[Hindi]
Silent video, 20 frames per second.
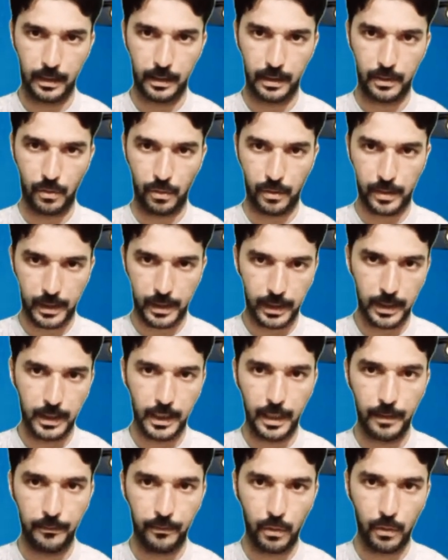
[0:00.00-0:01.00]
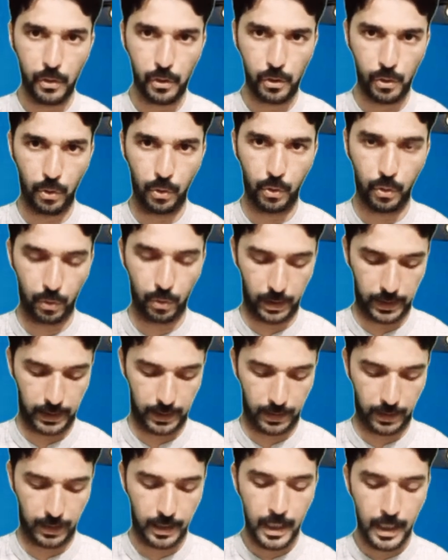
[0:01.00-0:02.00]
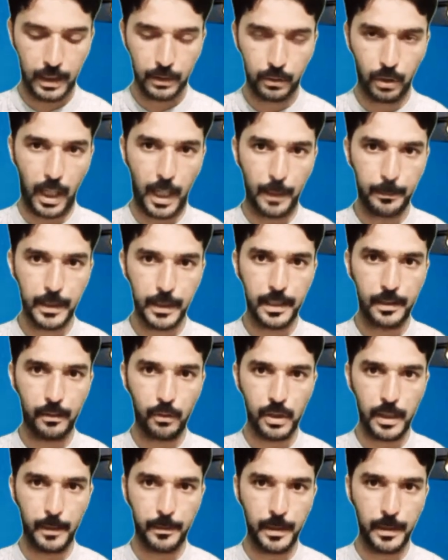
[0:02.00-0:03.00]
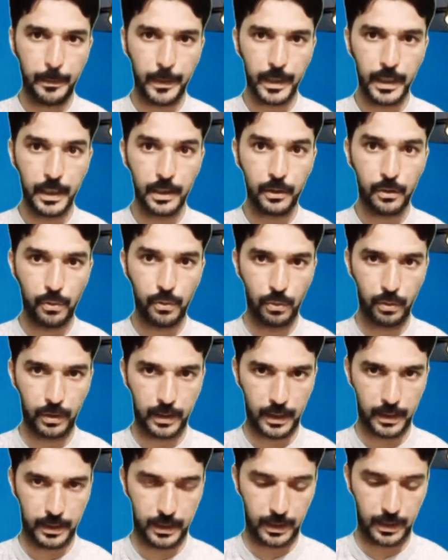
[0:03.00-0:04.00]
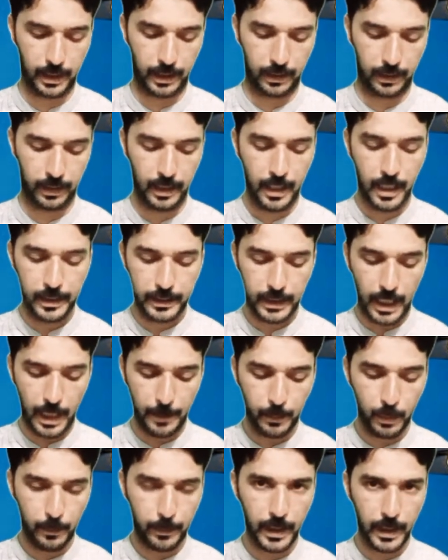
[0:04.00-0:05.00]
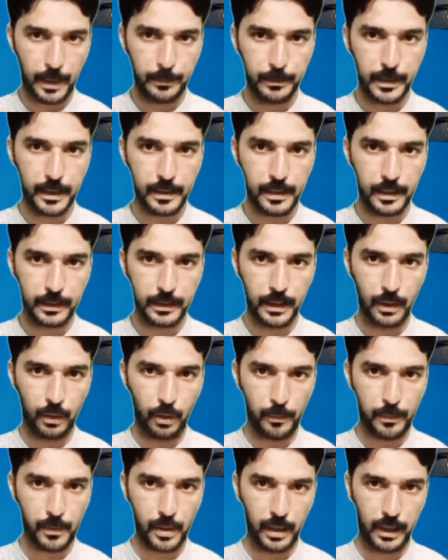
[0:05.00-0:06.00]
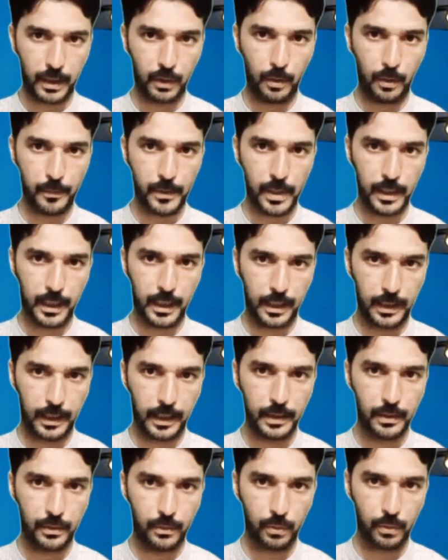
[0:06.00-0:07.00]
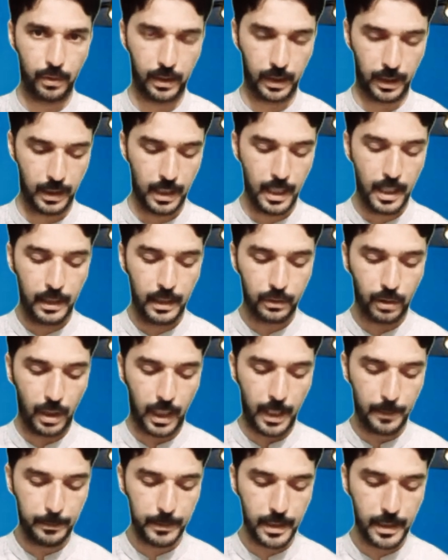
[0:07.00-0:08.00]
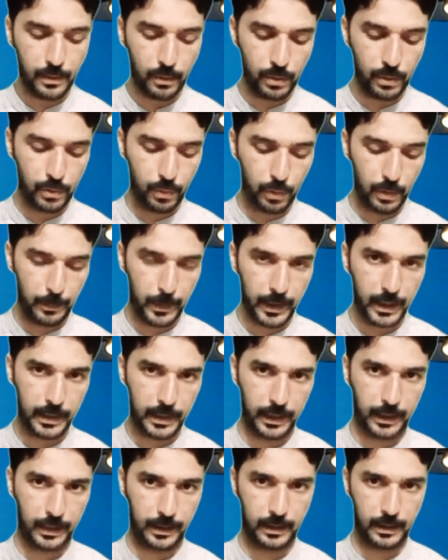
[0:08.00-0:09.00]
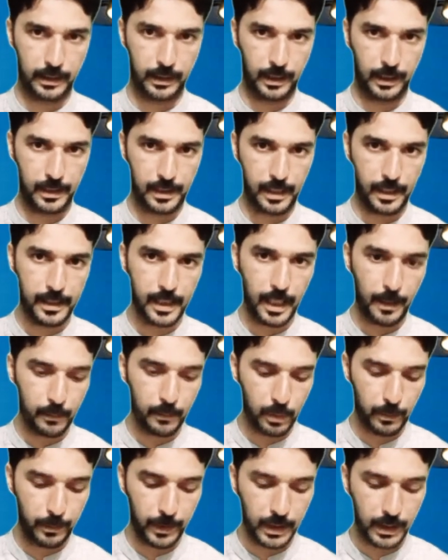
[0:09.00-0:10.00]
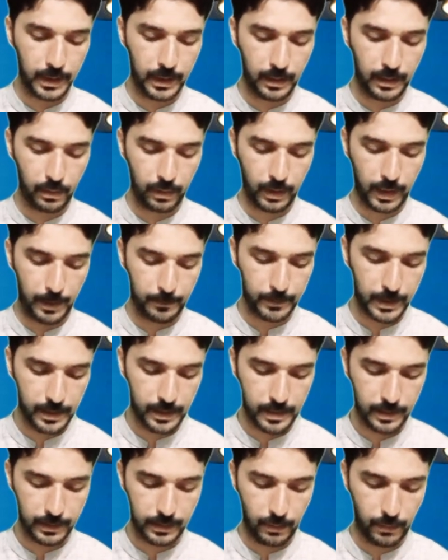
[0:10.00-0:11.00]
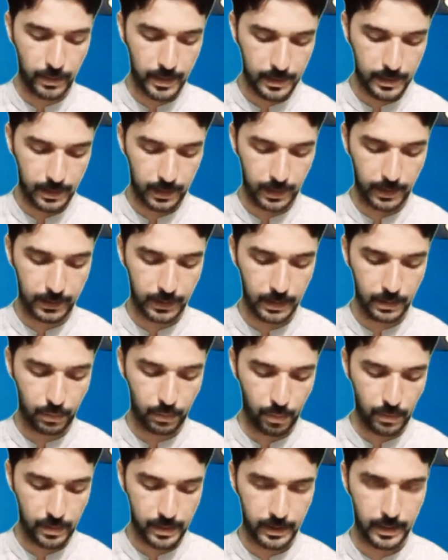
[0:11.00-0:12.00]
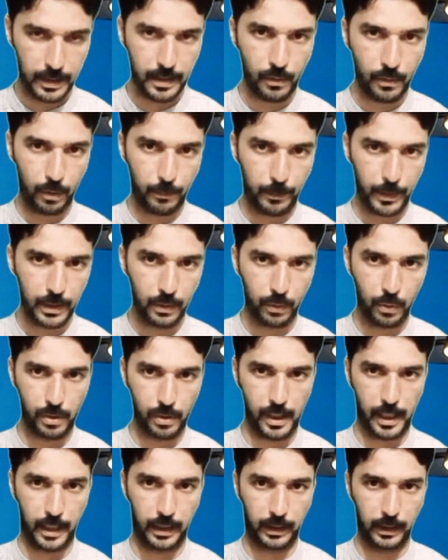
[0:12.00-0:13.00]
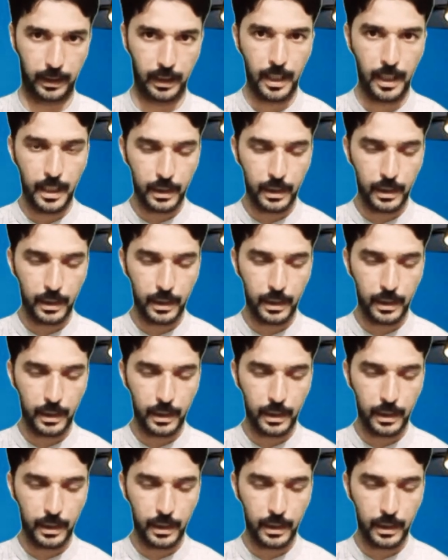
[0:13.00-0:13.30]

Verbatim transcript: जो स्क्रीन है वो शो हो रही है तो आपने इसको सबसे पहले डूल कर देना है यहाँ पे ऊपर आप देख सकते हो एक ऑप्शन आ रहा है डू का तो आपने इसको डूल पे क्लिक कर देना है जैसे आप डूल पे क्लिक करोगे आप देख सकते हो इस तरह की दो स्क्रीन ओपन हो जाएंगे